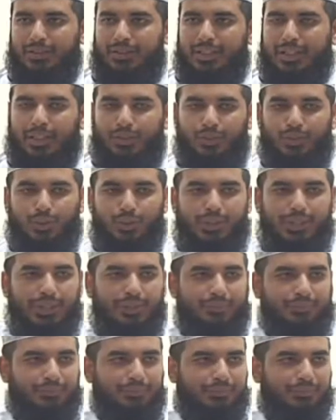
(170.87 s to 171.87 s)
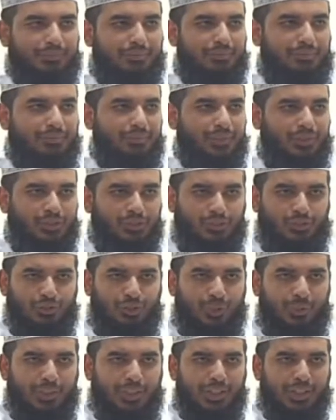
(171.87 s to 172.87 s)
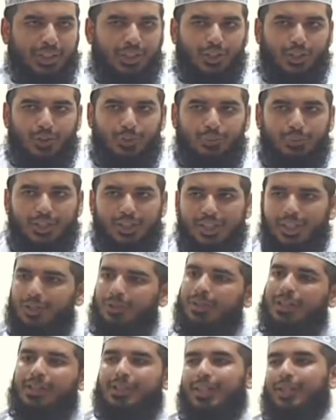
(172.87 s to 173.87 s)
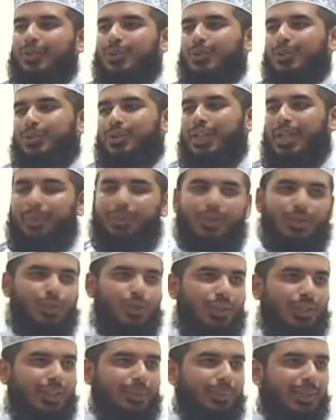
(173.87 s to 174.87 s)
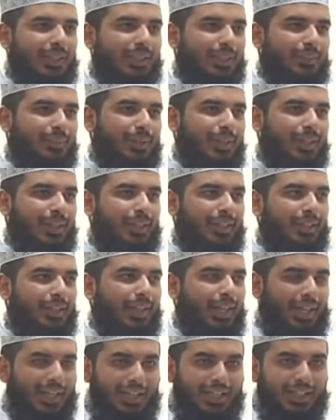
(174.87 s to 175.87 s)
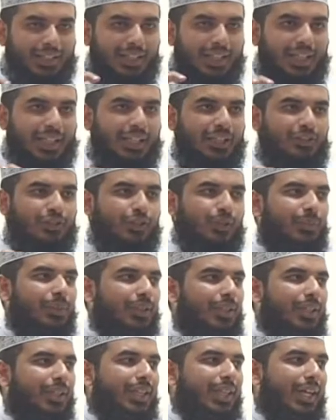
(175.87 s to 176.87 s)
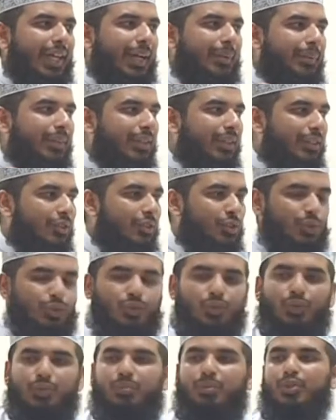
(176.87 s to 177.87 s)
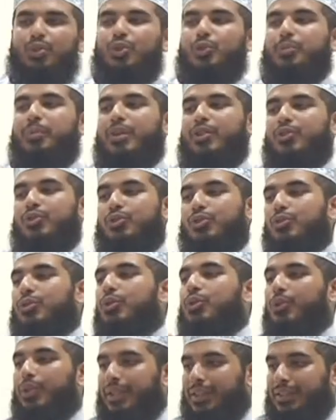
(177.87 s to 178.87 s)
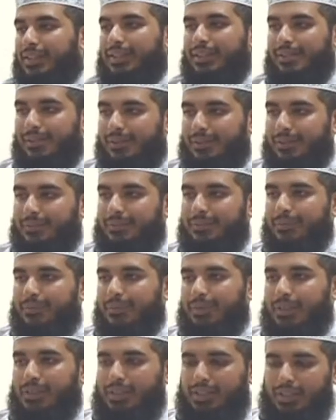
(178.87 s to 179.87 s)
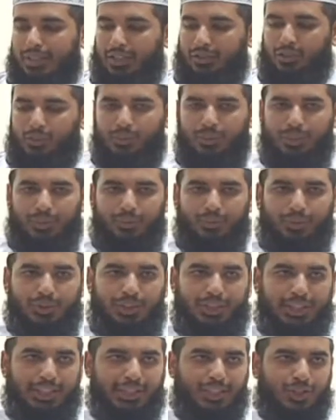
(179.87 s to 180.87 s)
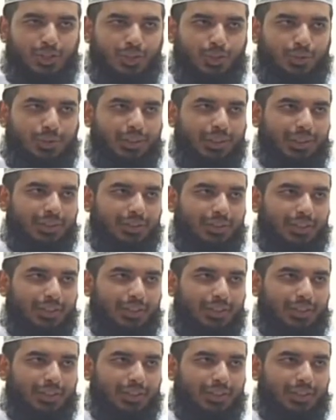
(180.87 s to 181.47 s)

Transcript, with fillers: এখন যদি জমিনটা এরকম বিছানো না থাকতো আমরা চলতে পারতাম না আল্লাহ তালা এই জমিনটা আমাদের জন্য বসবাসযোগ্য করে দিয়েছেন এই জমিনের মধ্যে একটা শক্তি আছে